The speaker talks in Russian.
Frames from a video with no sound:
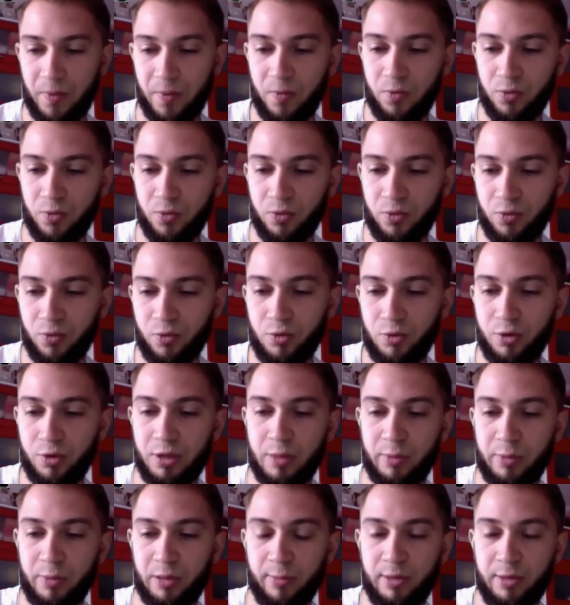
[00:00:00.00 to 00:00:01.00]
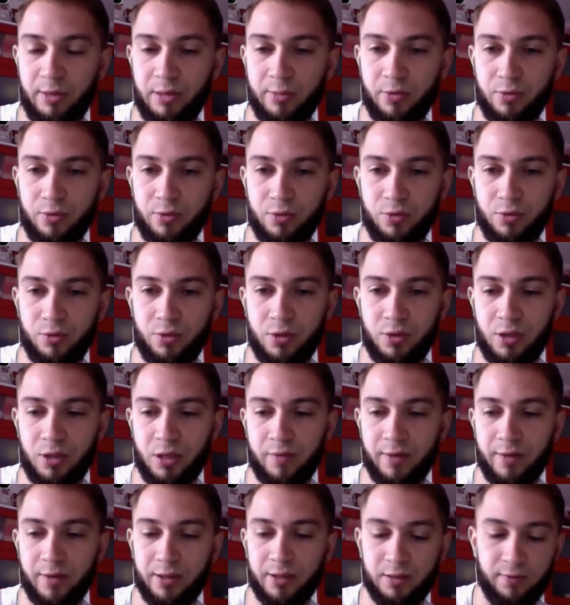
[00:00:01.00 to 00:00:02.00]
Вот. Но у него одна проблема, у него
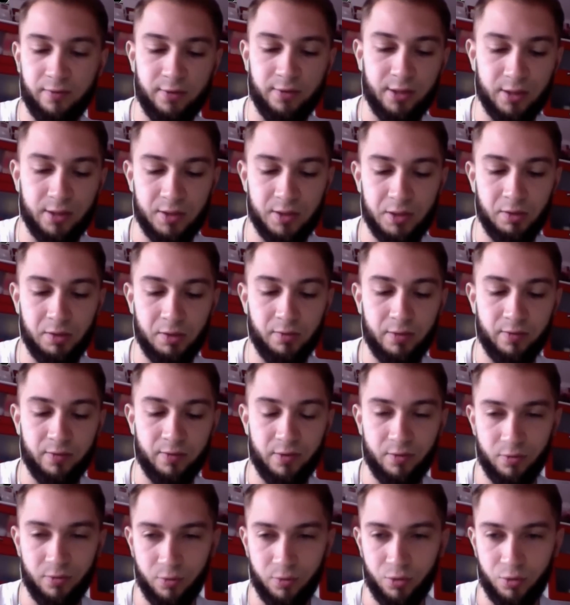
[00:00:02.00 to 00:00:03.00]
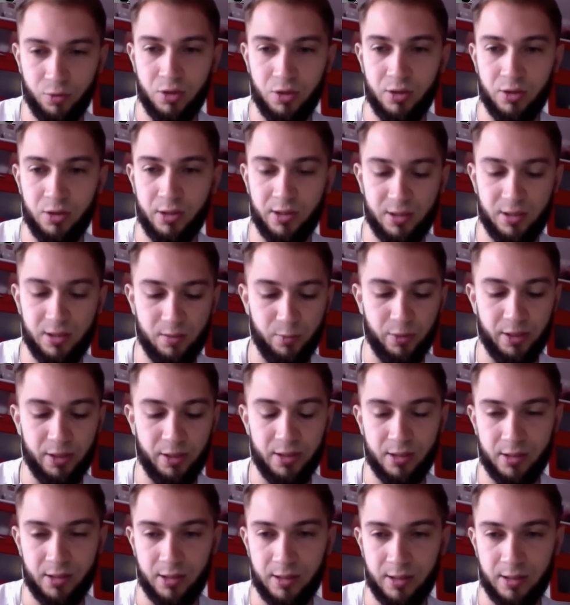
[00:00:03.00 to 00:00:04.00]
нехватка финансирования в его очень интересном
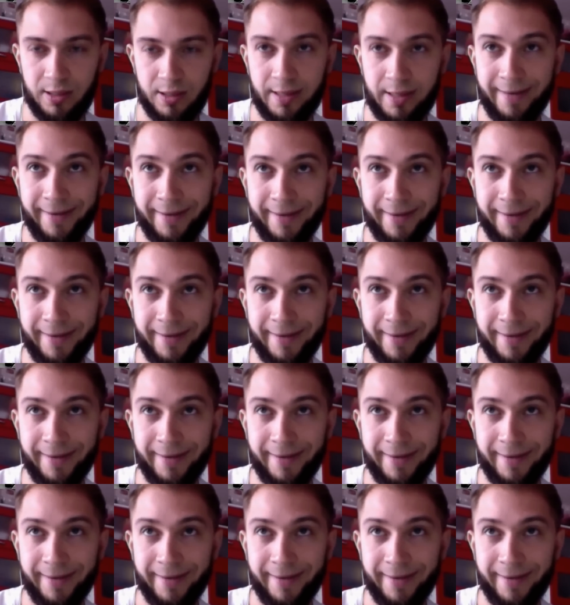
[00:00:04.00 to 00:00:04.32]
проекте.